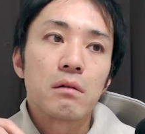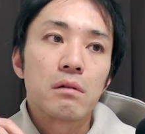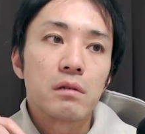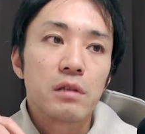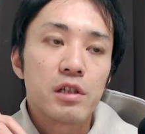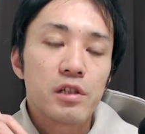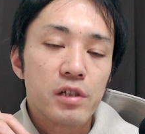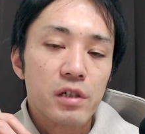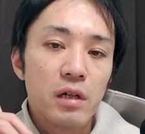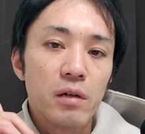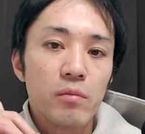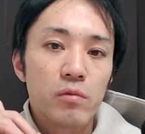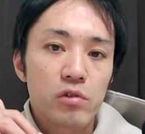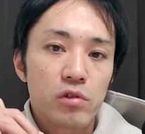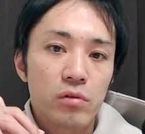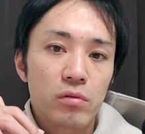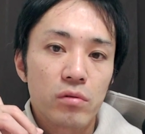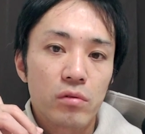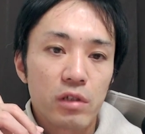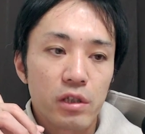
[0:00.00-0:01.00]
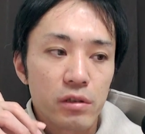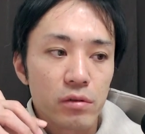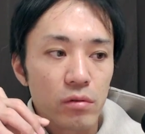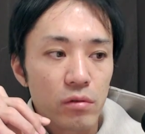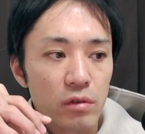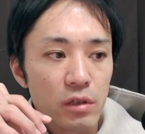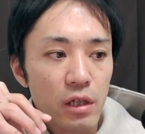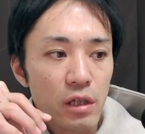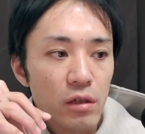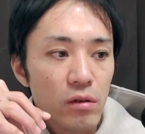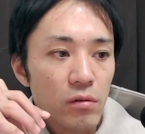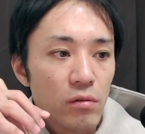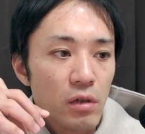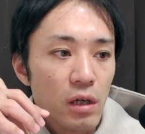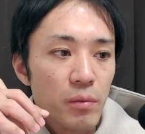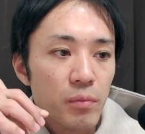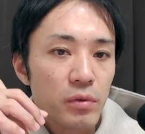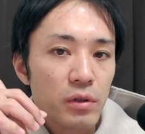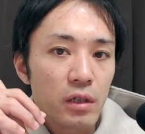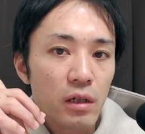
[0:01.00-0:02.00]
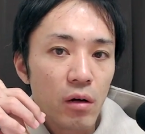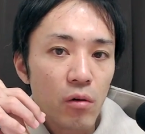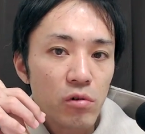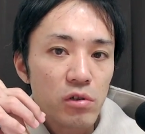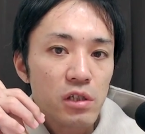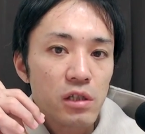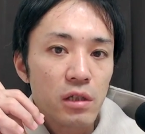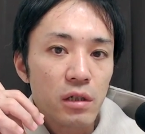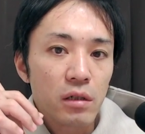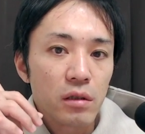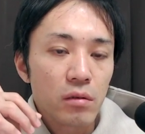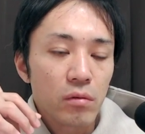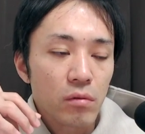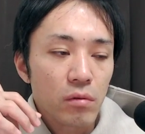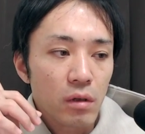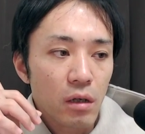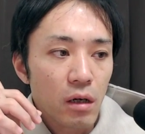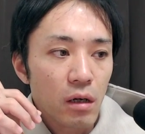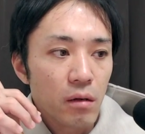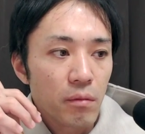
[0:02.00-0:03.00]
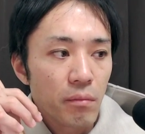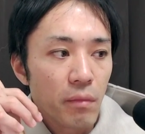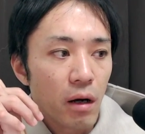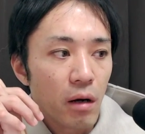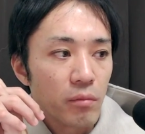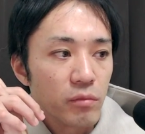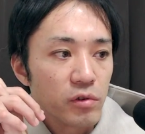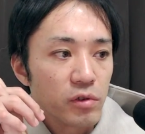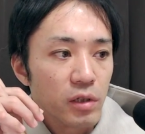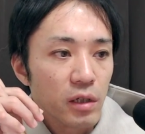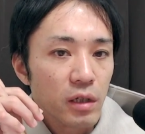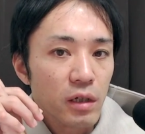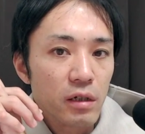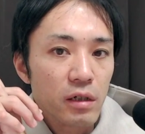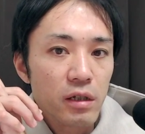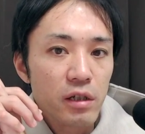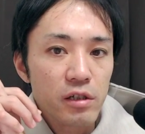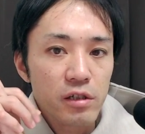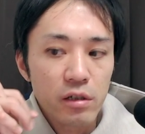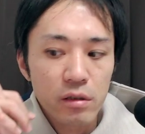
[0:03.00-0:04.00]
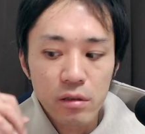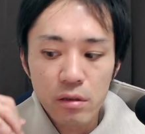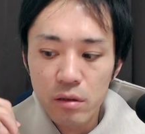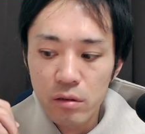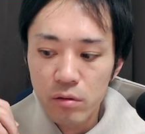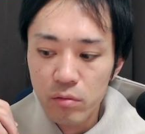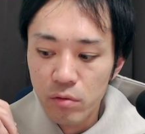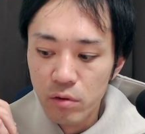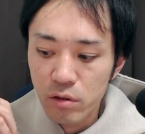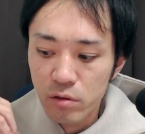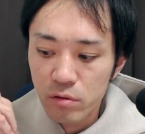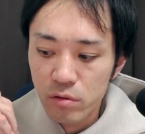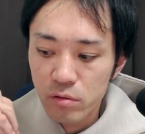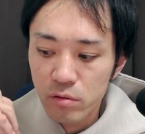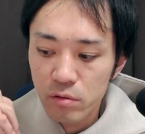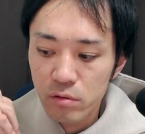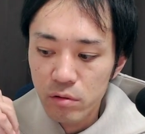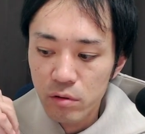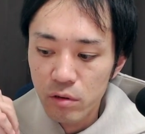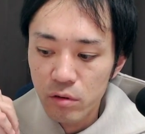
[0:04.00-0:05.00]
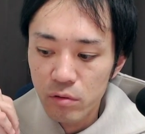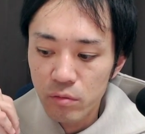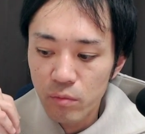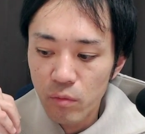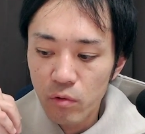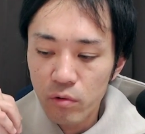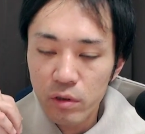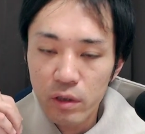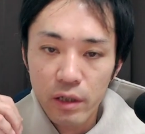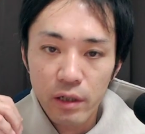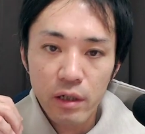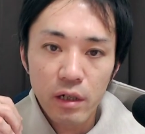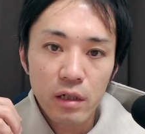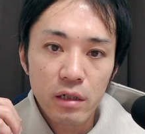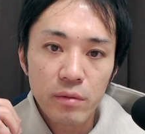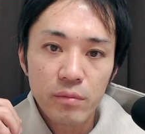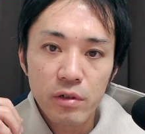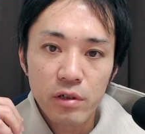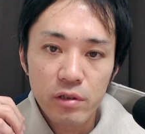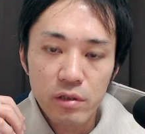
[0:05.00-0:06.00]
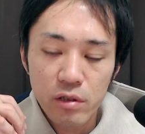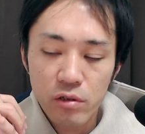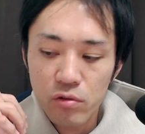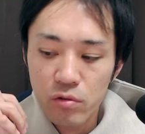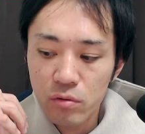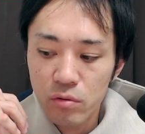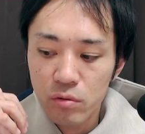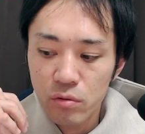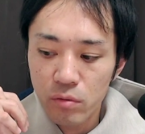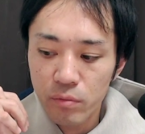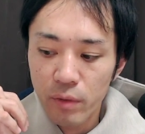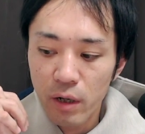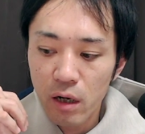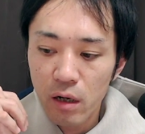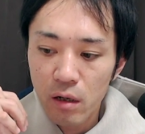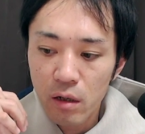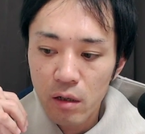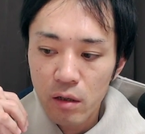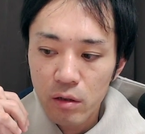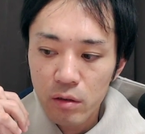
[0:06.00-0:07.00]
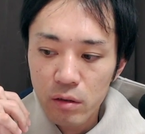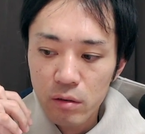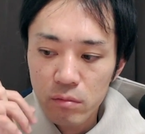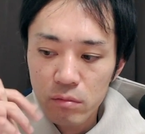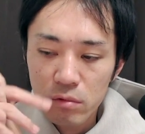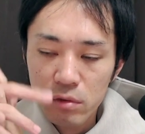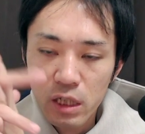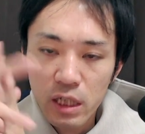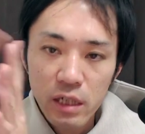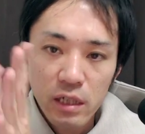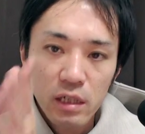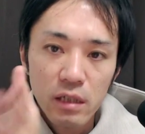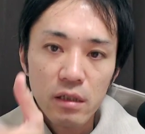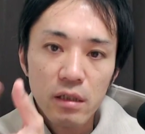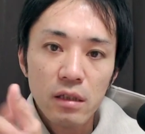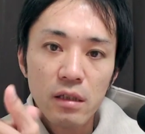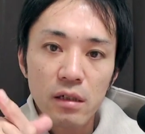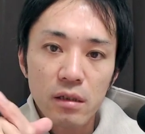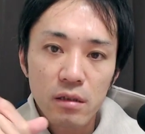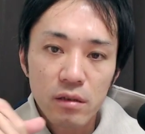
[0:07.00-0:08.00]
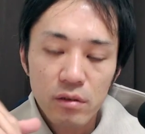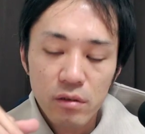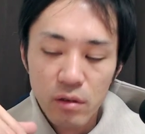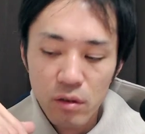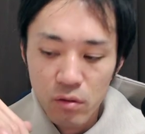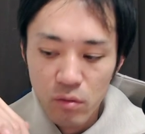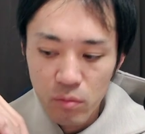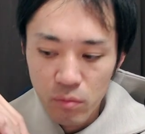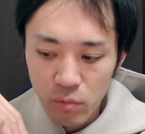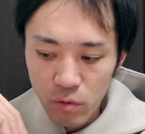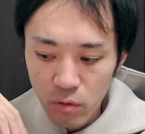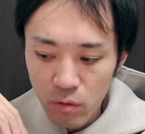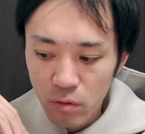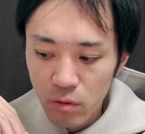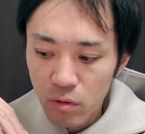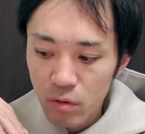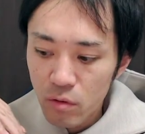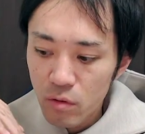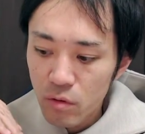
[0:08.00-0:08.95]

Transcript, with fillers: で、しかもちょっとね、その専用のアプリが落ちたりとか、まあ無線が切れちゃったりとかするっていう問題がありまして、ちょっとまあ気に入ってたんですけども、